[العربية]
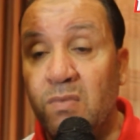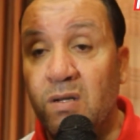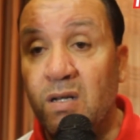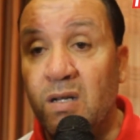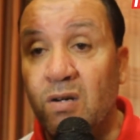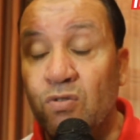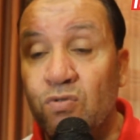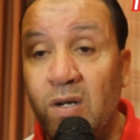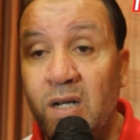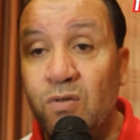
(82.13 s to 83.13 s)
آه،
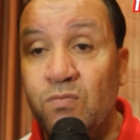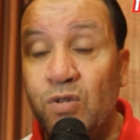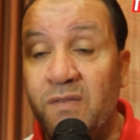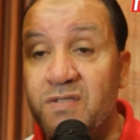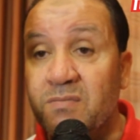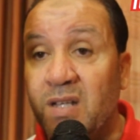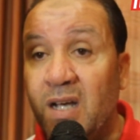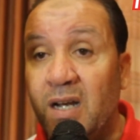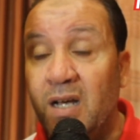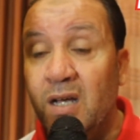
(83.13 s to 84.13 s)
غدوه لانه المنافس
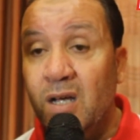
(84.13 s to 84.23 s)
نتاعنا